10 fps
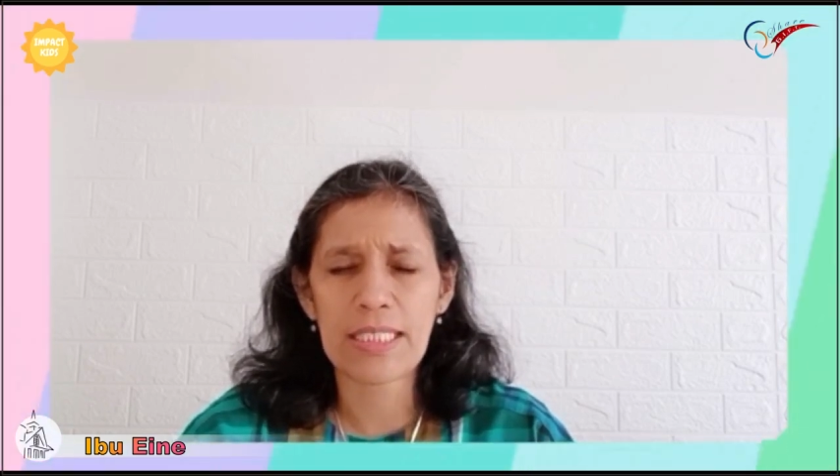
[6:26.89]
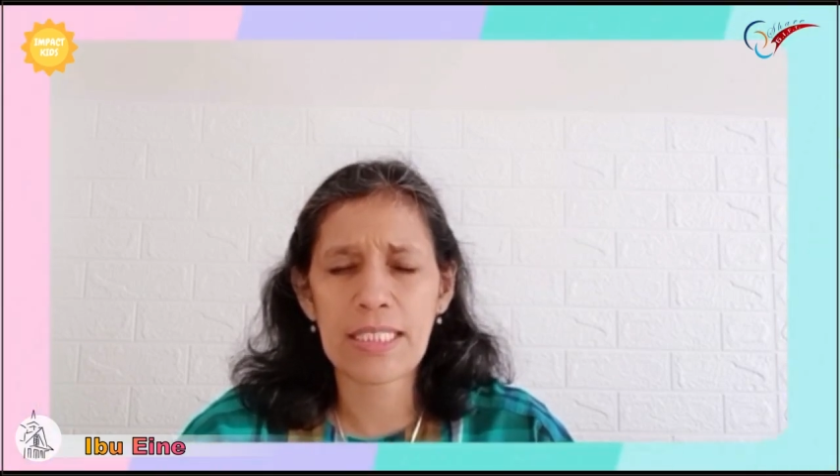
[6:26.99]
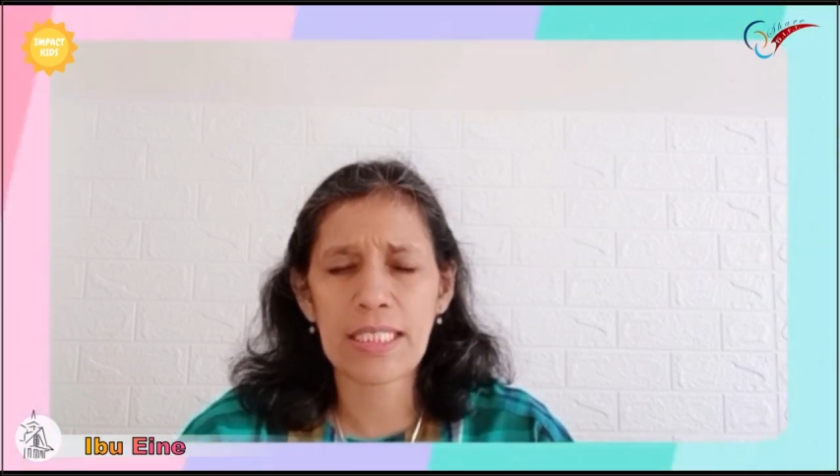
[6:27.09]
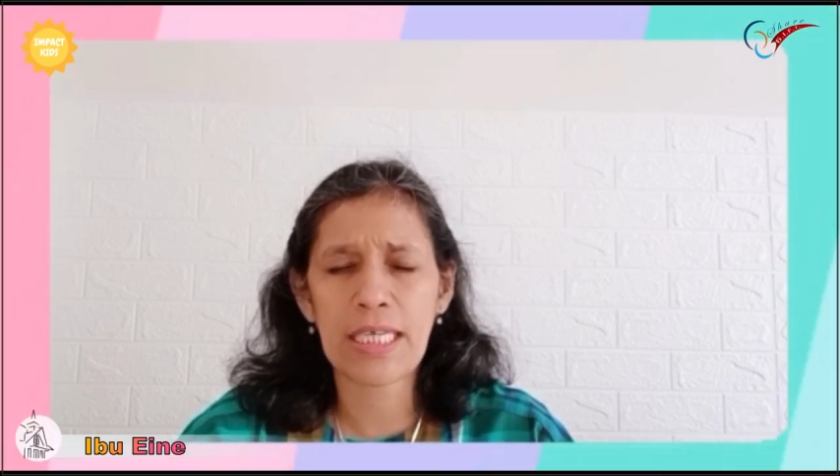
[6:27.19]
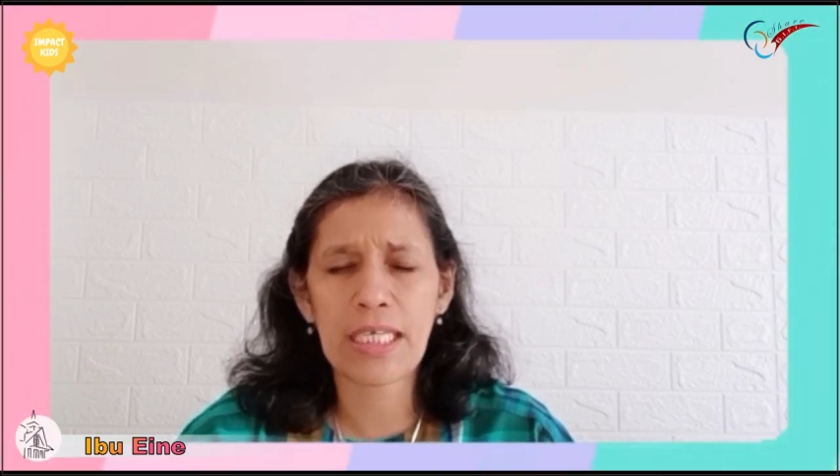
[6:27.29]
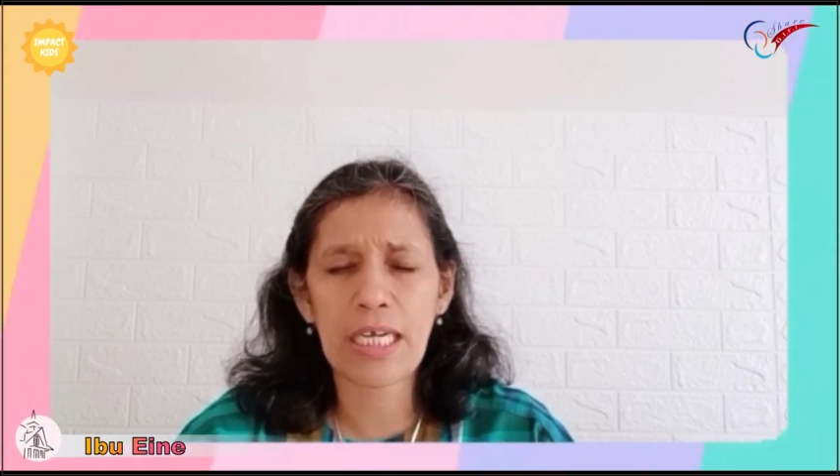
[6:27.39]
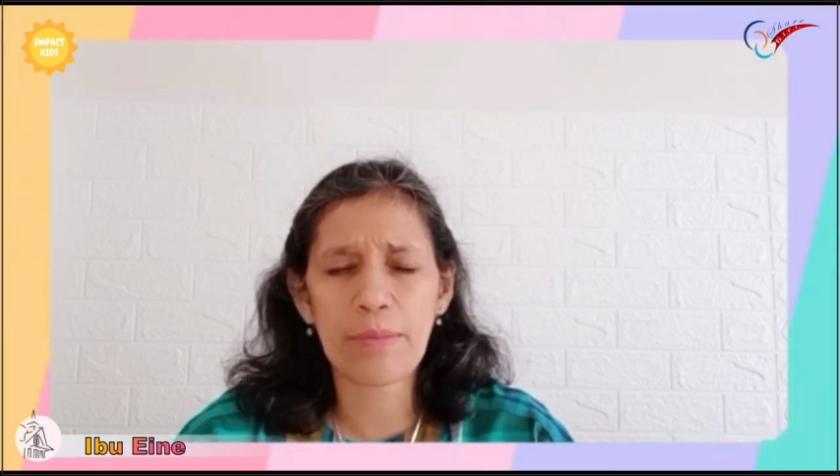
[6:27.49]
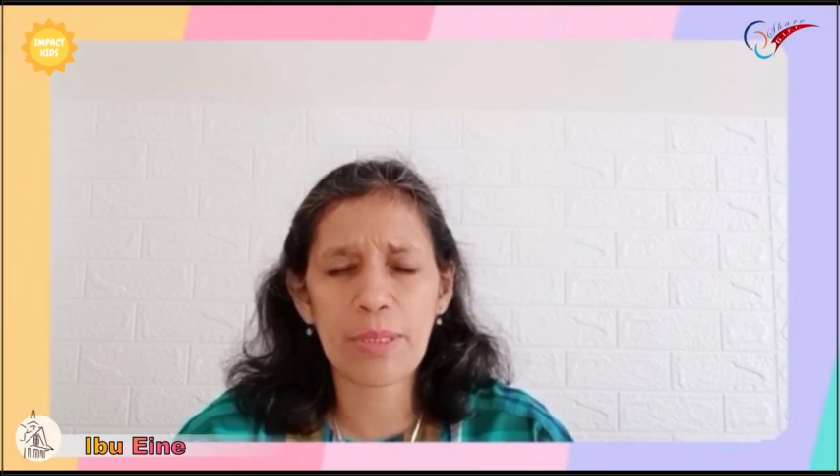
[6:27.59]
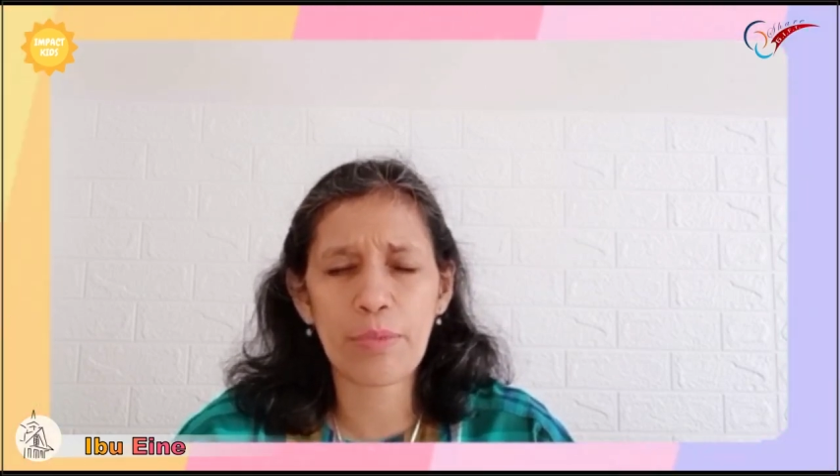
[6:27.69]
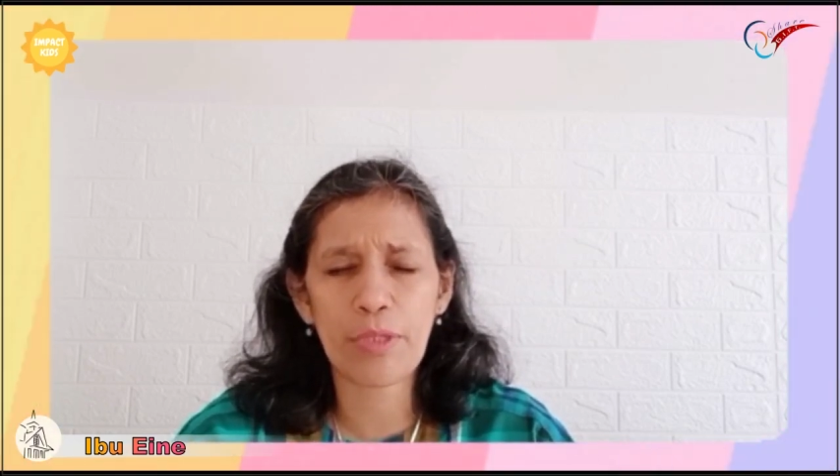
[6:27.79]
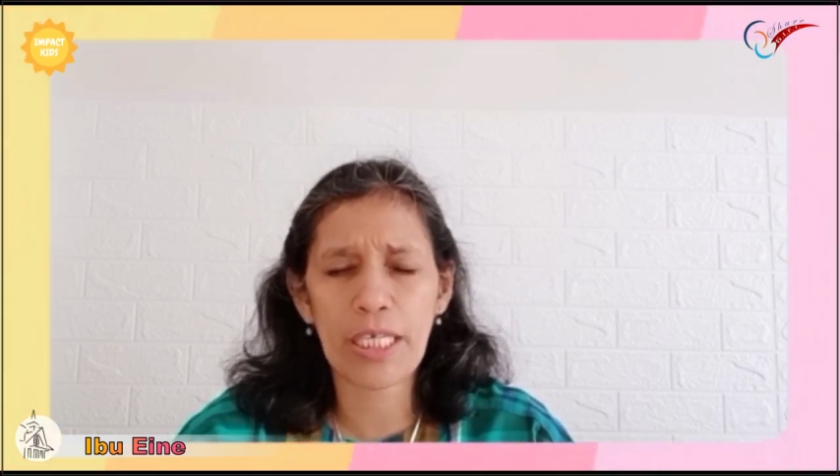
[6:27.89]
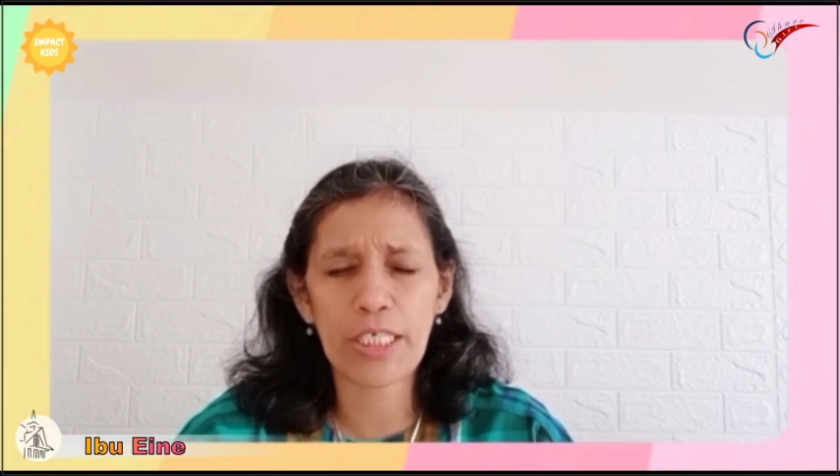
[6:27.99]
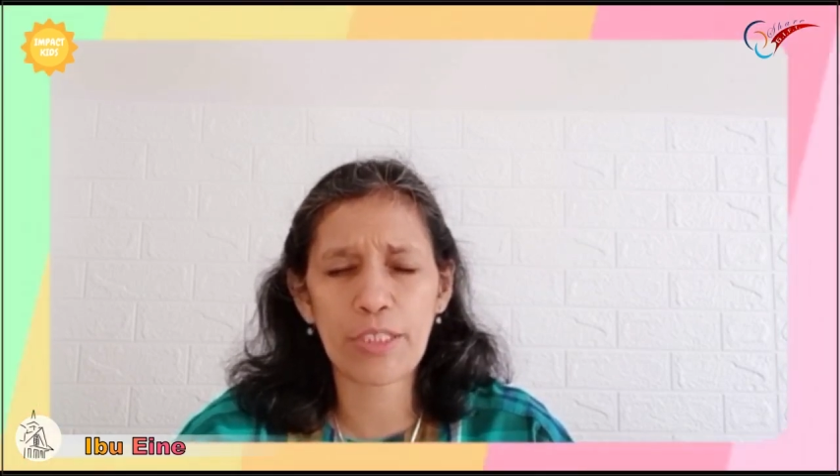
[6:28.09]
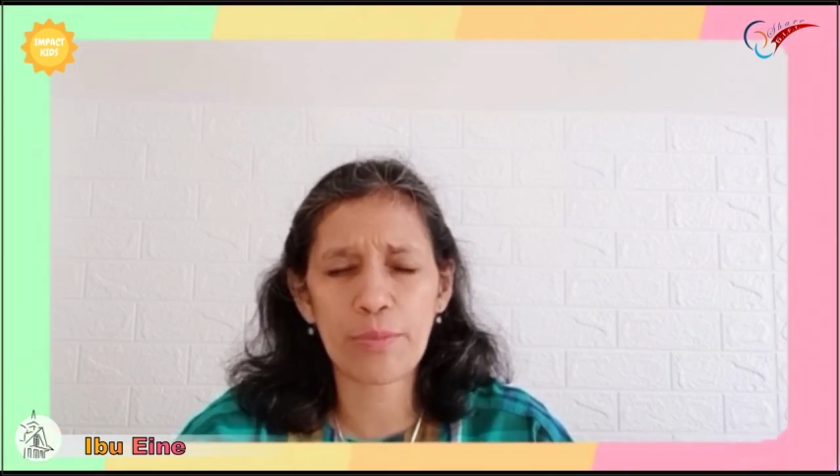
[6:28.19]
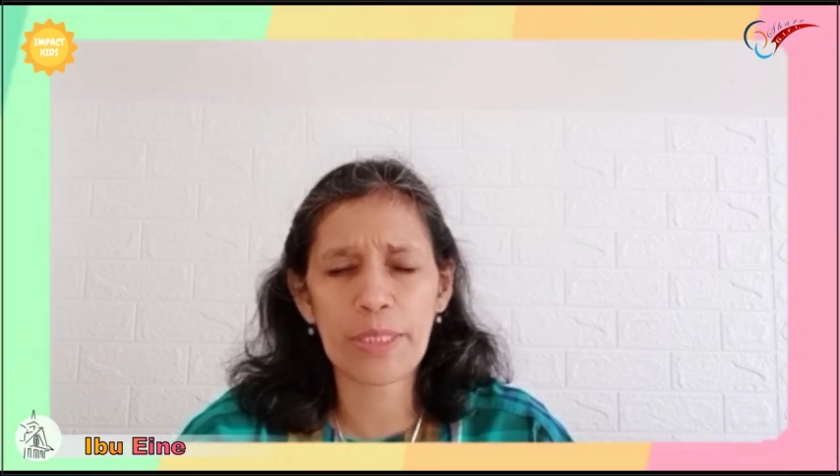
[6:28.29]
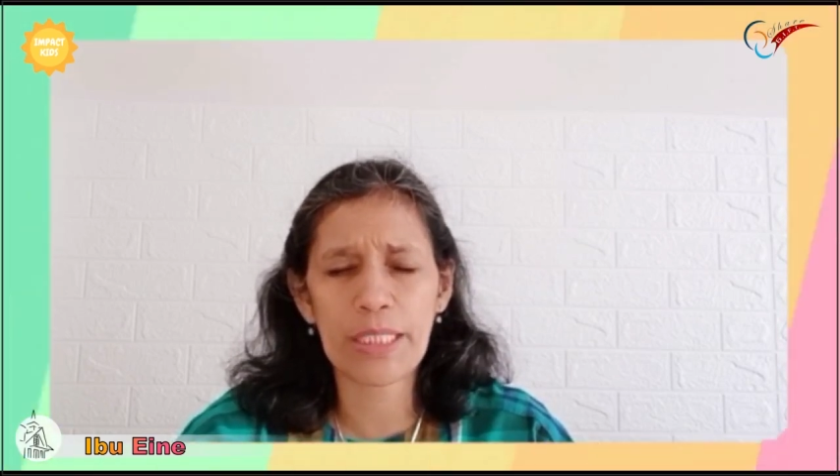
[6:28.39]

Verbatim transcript: sehingga kami boleh hidup